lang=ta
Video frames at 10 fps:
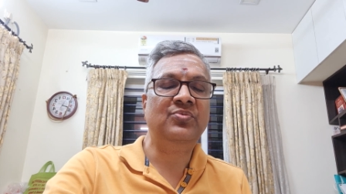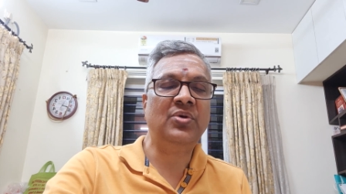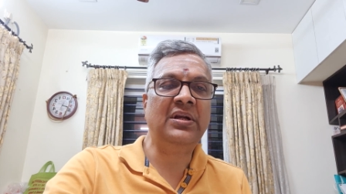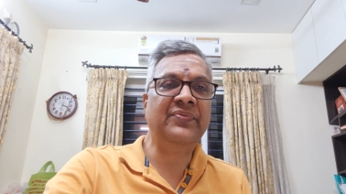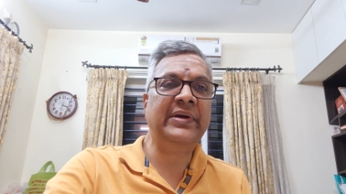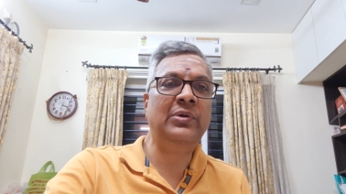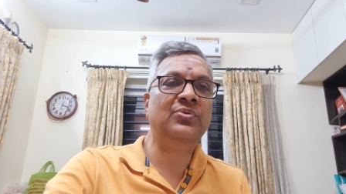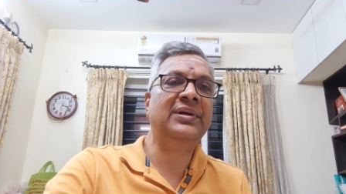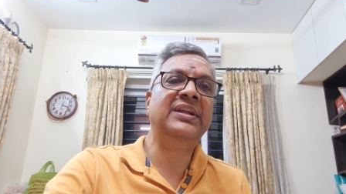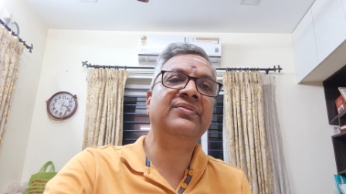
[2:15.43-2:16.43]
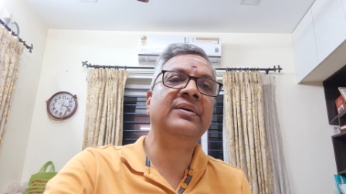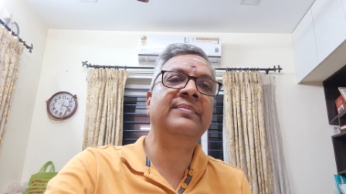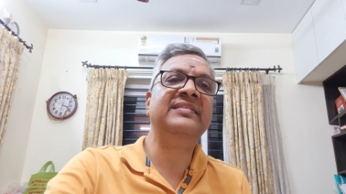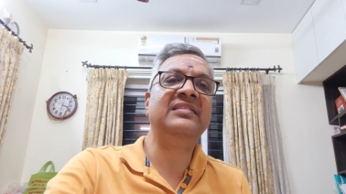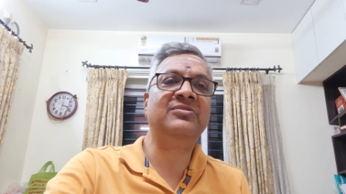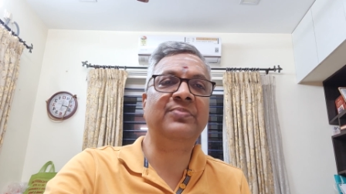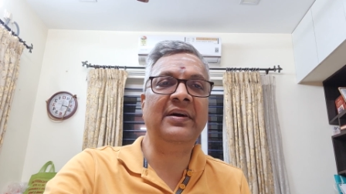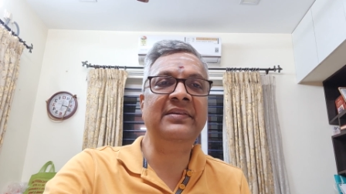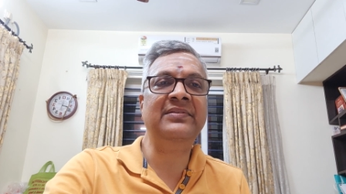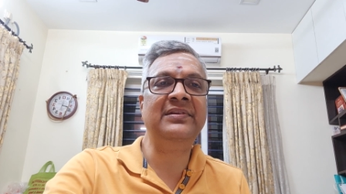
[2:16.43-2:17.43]
டுவெண்ட்டி ஃபைவ் டு தேர்ட்டி ஃபைவ் பேசிஸ்
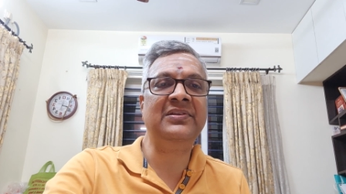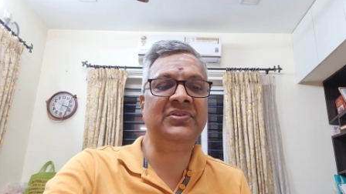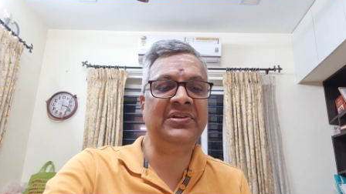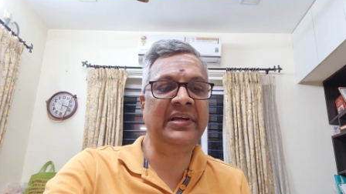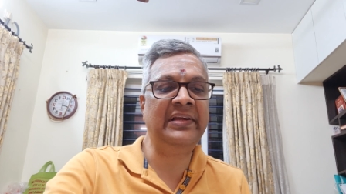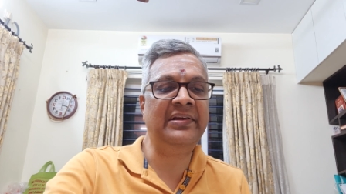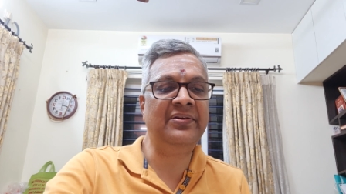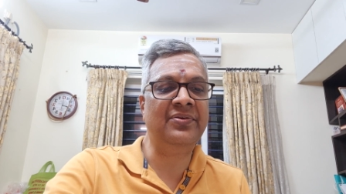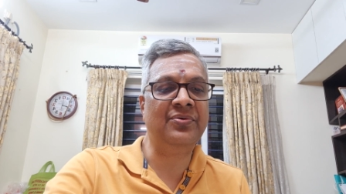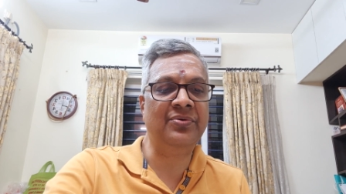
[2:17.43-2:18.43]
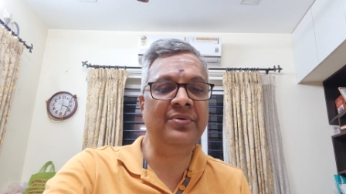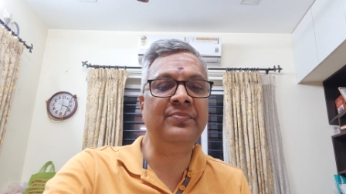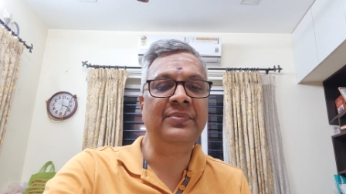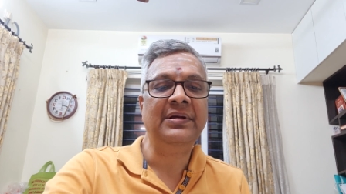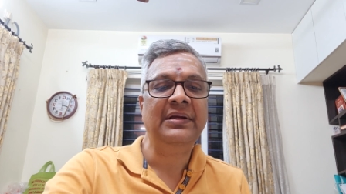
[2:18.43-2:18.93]
பாயிண்ட்ஸ் இன்ட்ரெஸ்ட் ரேட் ஹைக் இருக்கக்கூடும்